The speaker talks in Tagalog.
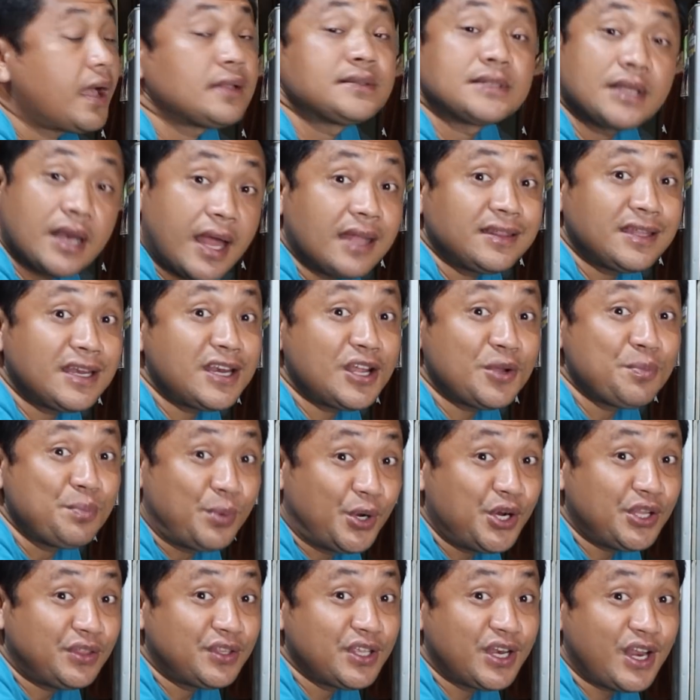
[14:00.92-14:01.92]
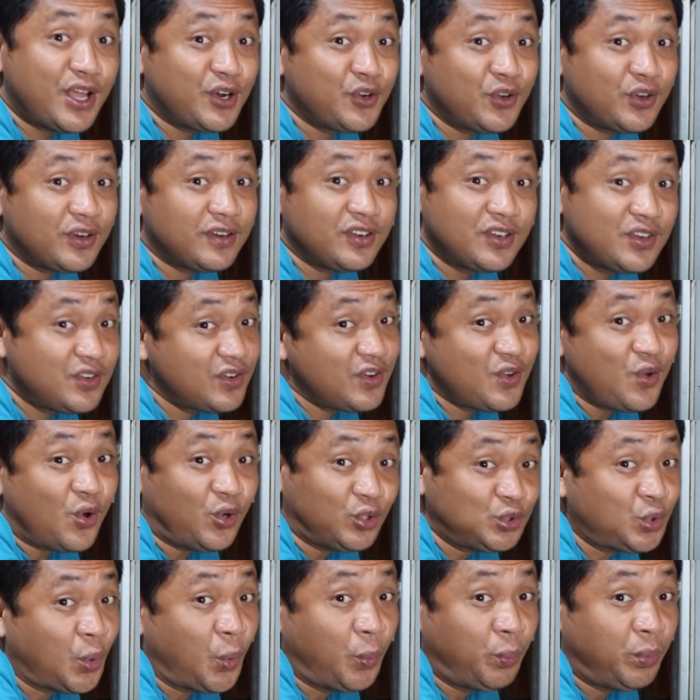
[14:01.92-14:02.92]
At sa lahat na nag-birthday ng
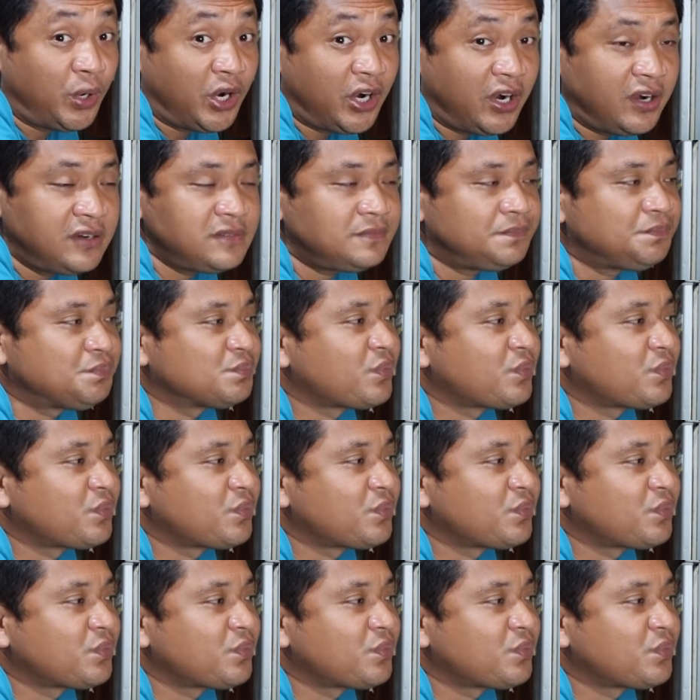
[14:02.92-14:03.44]
October,